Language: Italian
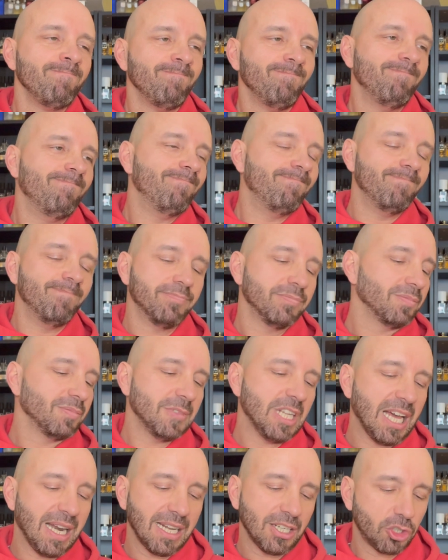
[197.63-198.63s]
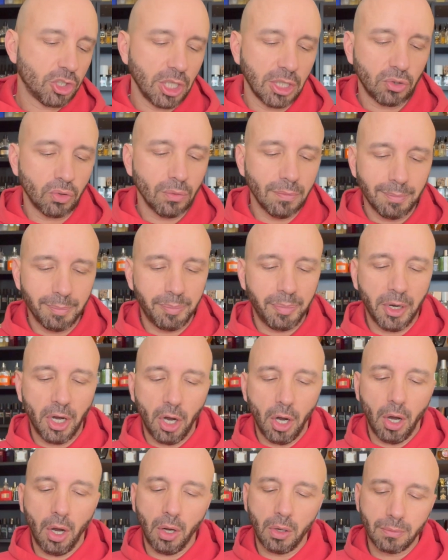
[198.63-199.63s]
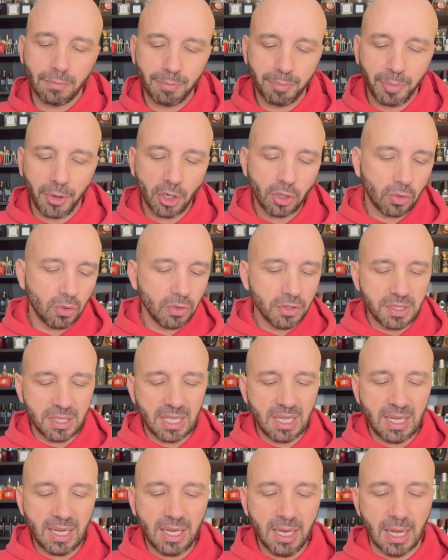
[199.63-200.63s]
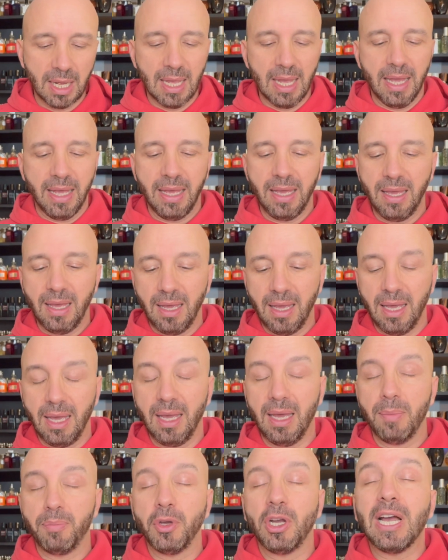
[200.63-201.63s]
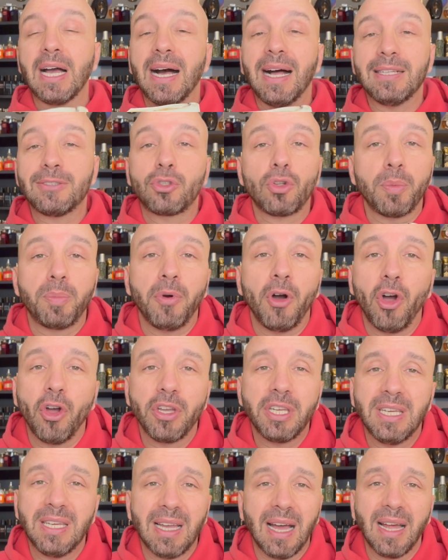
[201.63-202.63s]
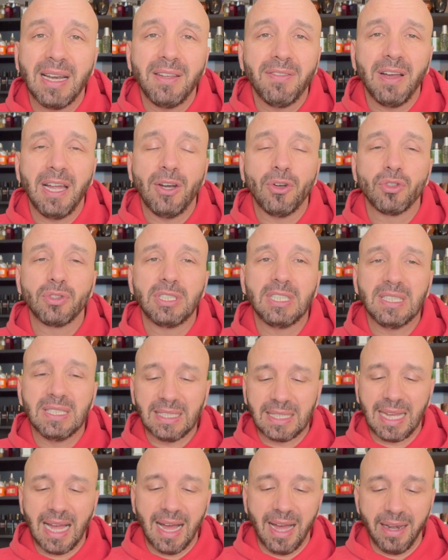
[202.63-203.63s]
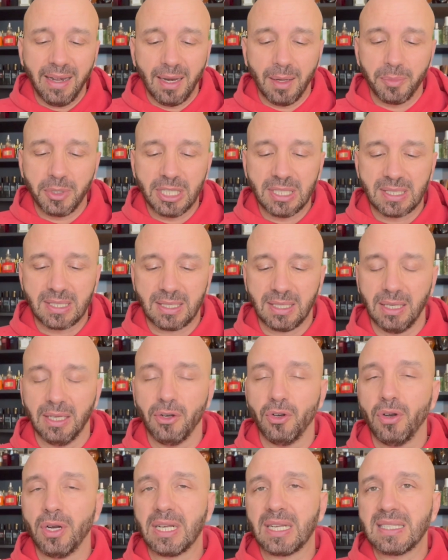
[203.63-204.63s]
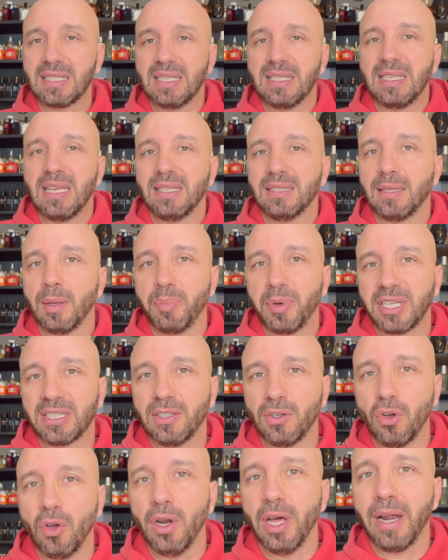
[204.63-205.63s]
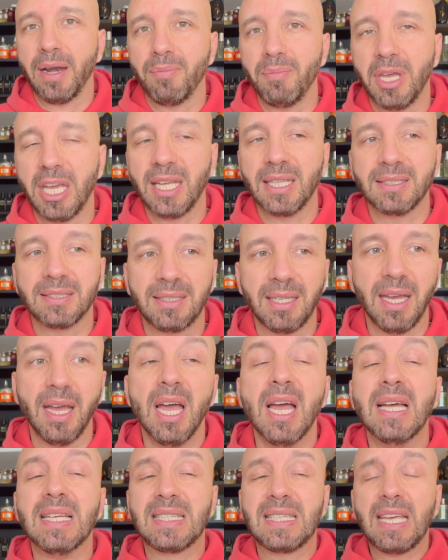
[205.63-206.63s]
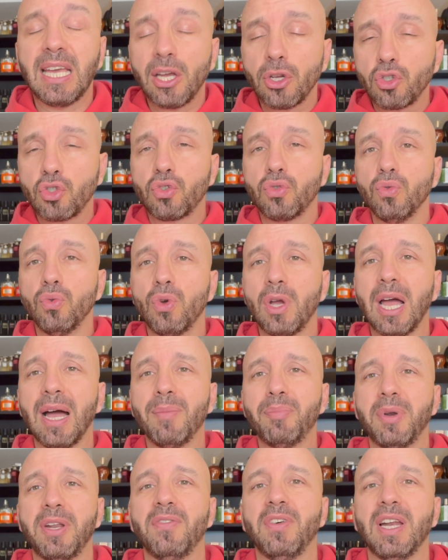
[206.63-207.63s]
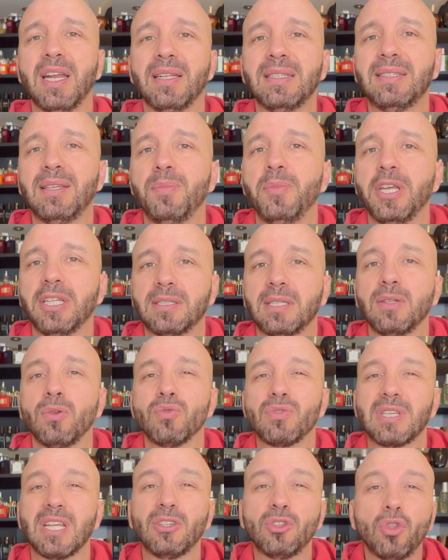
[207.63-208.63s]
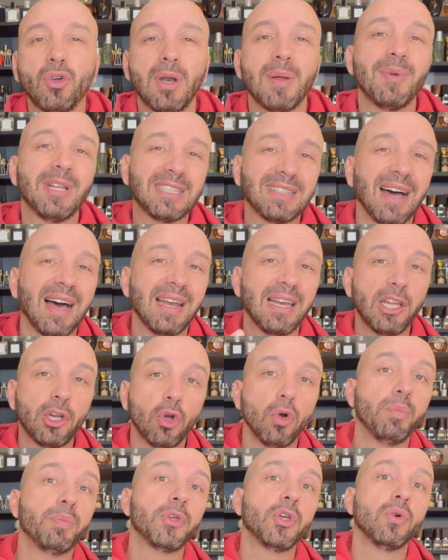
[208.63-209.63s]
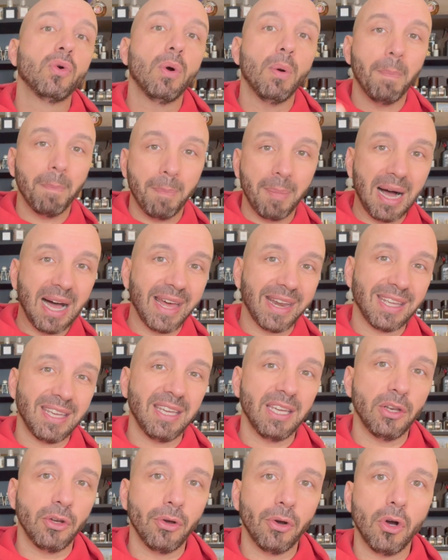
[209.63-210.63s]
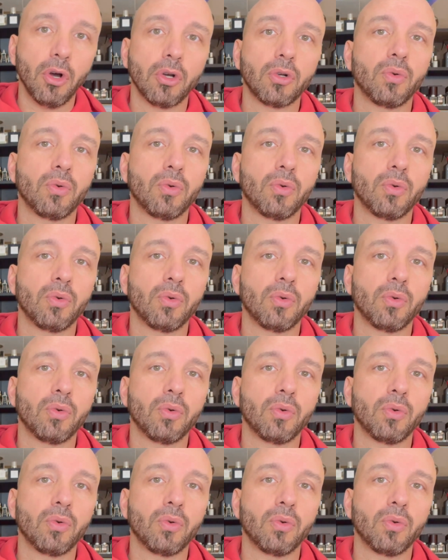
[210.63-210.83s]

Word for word: Mm, mi ha lasciato un po', un po', così e più che altro poi a livello di cannabis non è che si senta particolarmente, si asciuga prevalentemente da un sentore metallico più marino,